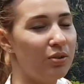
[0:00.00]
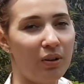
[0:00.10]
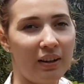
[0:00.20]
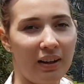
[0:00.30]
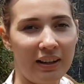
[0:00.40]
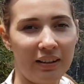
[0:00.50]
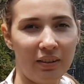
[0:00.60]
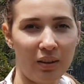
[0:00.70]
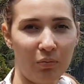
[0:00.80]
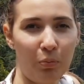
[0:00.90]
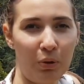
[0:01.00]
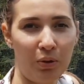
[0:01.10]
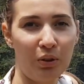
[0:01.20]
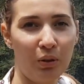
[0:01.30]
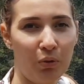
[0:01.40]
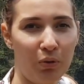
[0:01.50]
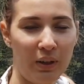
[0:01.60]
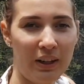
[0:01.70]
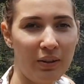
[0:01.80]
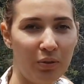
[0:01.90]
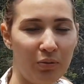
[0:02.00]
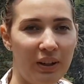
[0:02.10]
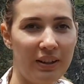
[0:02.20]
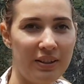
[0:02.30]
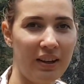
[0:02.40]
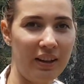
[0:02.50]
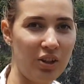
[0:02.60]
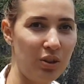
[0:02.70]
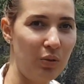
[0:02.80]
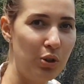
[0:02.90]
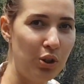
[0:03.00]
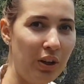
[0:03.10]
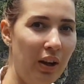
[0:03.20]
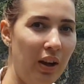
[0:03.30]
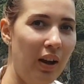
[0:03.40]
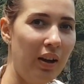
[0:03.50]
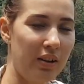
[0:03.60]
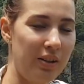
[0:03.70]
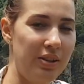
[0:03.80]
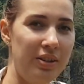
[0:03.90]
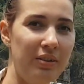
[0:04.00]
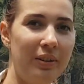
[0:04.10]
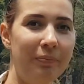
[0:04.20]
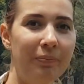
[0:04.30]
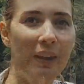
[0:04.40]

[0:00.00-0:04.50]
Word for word: сколько лет этому природному явлению. Выглядит, конечно, очень красиво.